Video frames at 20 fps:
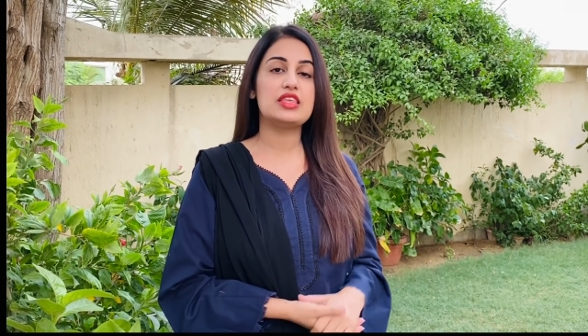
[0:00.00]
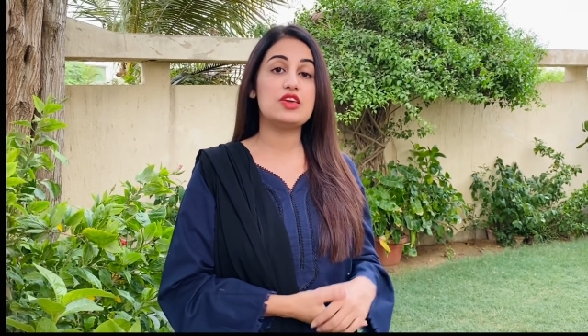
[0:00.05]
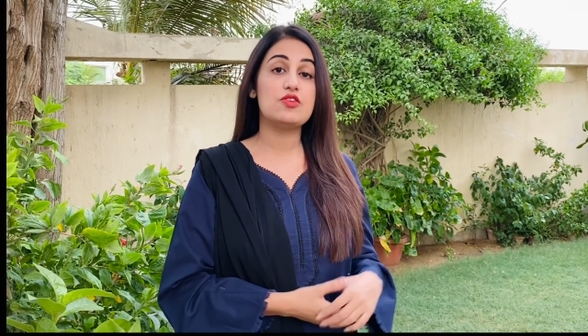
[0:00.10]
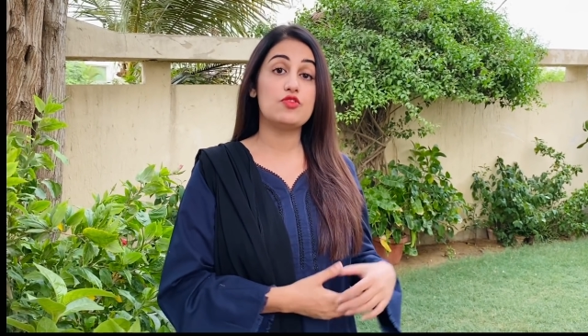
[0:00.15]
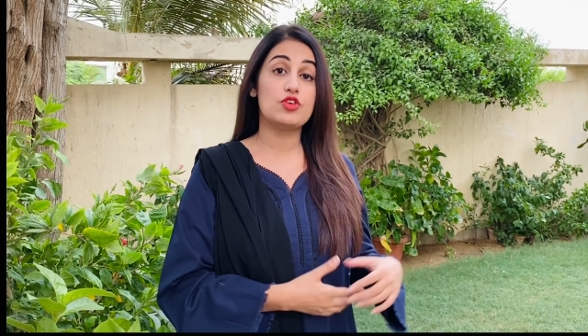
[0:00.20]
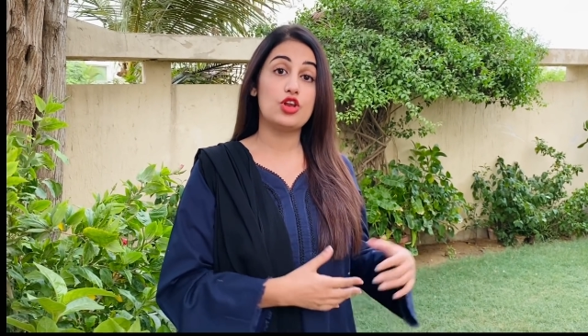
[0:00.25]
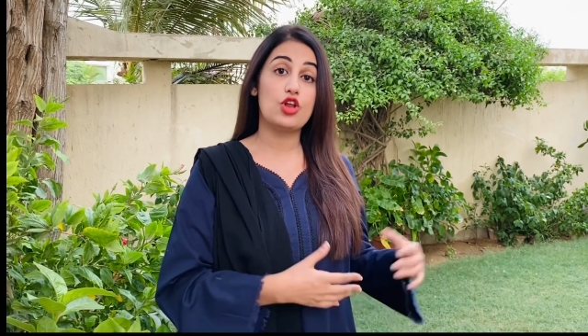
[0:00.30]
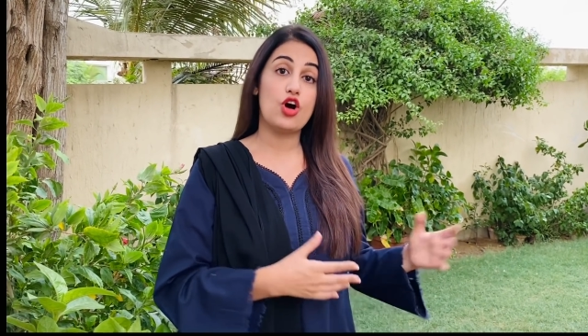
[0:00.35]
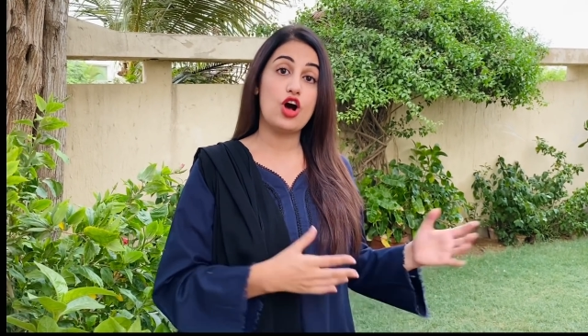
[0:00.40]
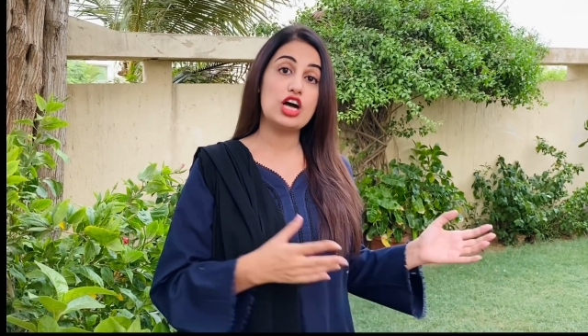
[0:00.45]
थी
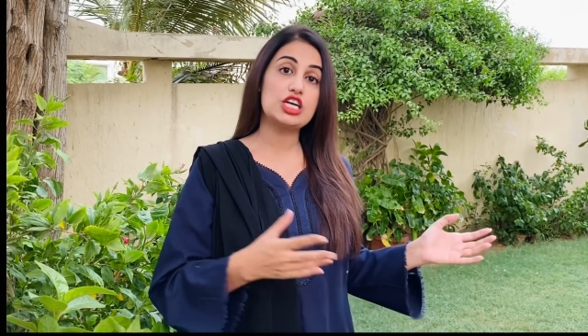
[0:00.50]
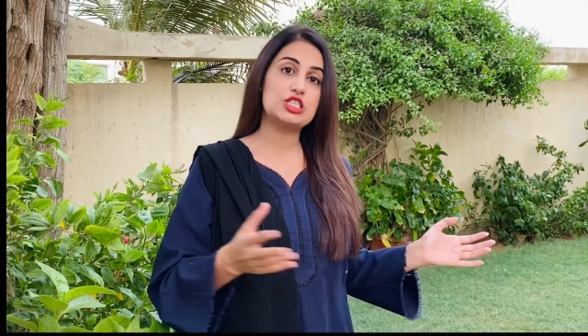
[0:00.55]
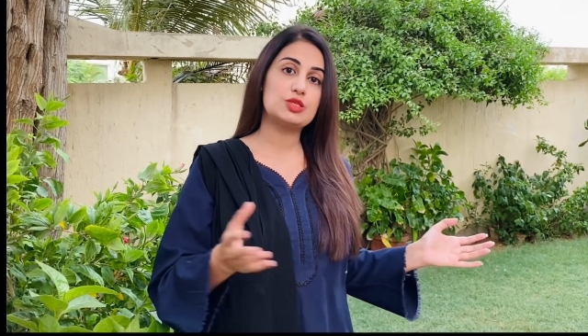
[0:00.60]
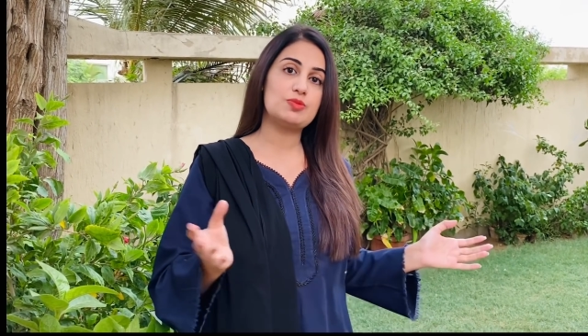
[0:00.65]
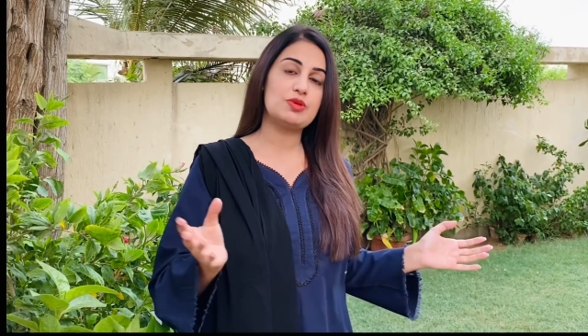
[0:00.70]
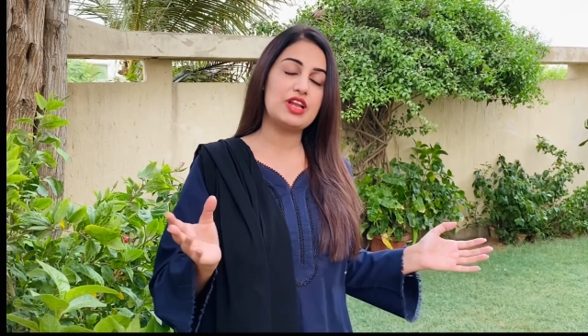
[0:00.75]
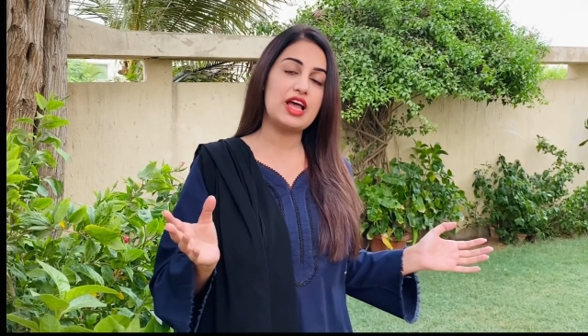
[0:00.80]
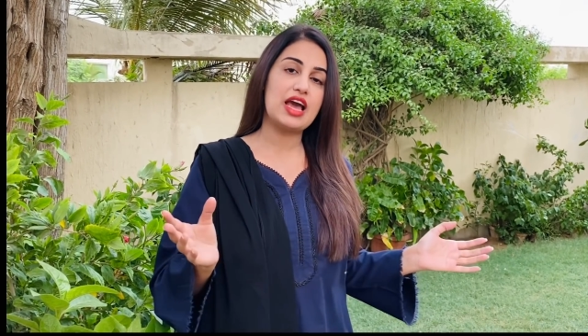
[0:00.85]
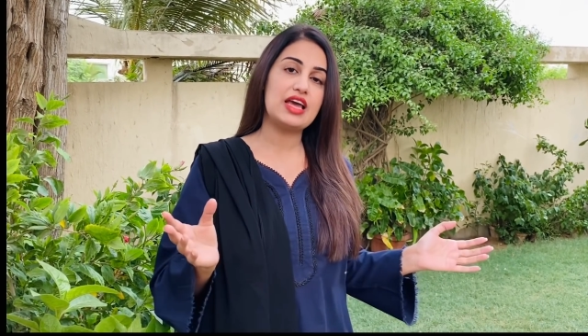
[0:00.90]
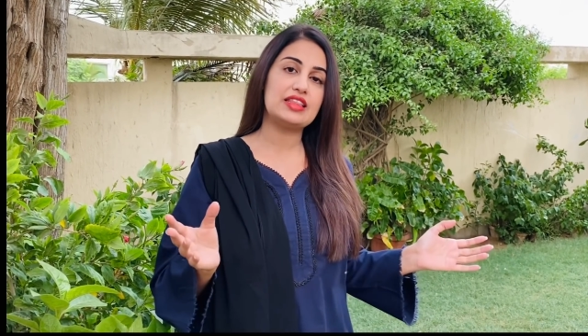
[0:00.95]
व्लॉग्स
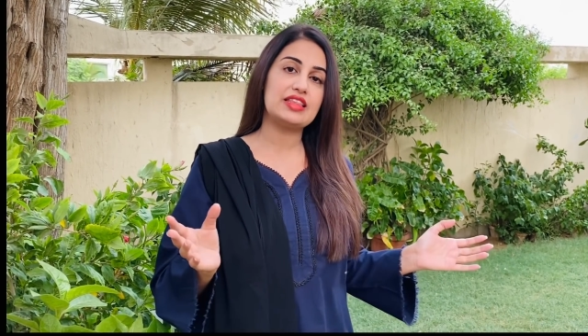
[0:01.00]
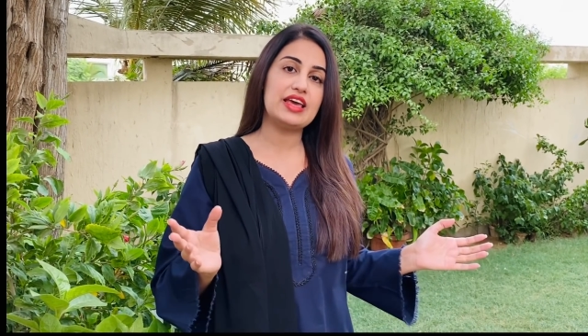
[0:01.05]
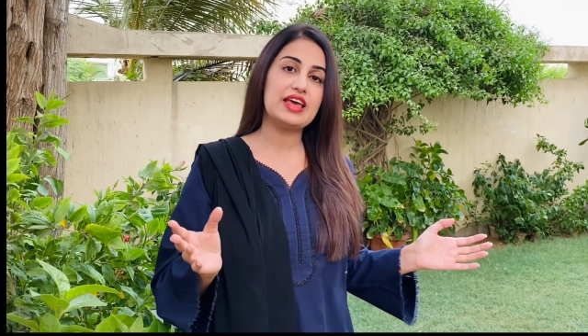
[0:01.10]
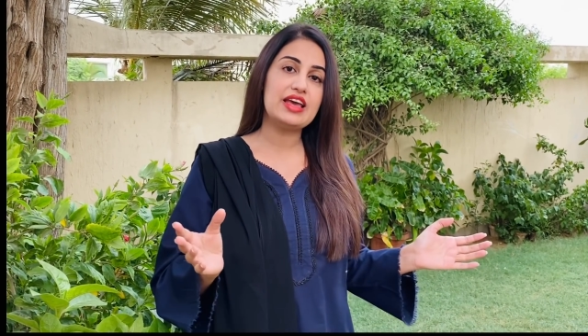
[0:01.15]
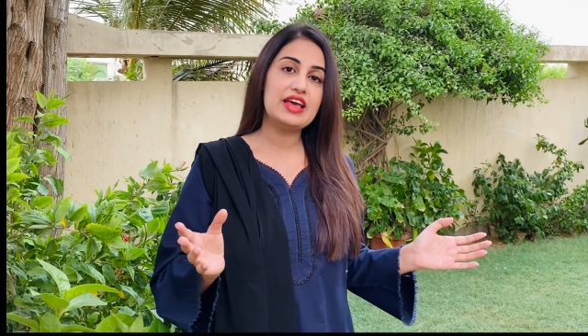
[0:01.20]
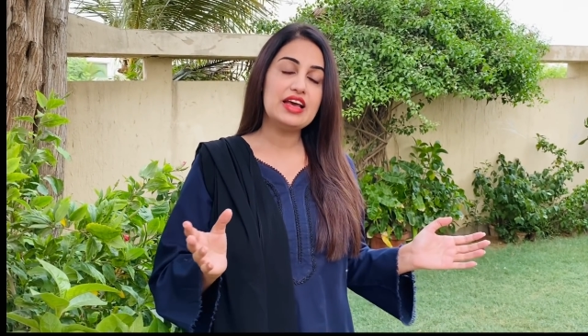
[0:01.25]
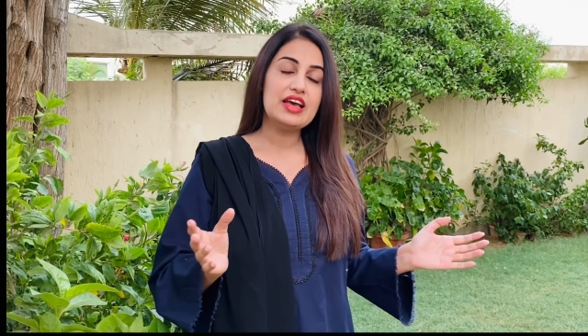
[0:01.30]
बनाए थे